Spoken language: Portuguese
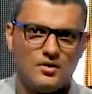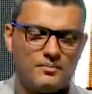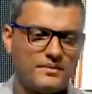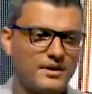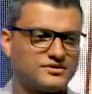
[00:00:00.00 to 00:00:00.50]
O
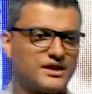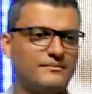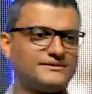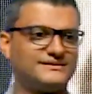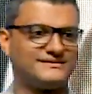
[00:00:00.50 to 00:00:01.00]
primeiro
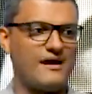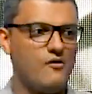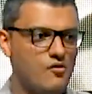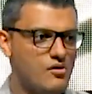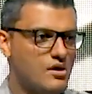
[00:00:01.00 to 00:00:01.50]
chama-se
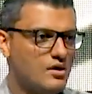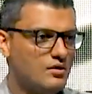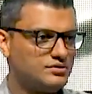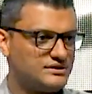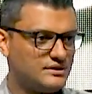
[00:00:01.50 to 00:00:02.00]
Saul,
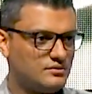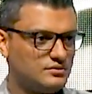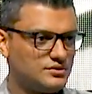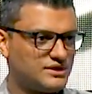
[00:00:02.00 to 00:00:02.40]
o segundo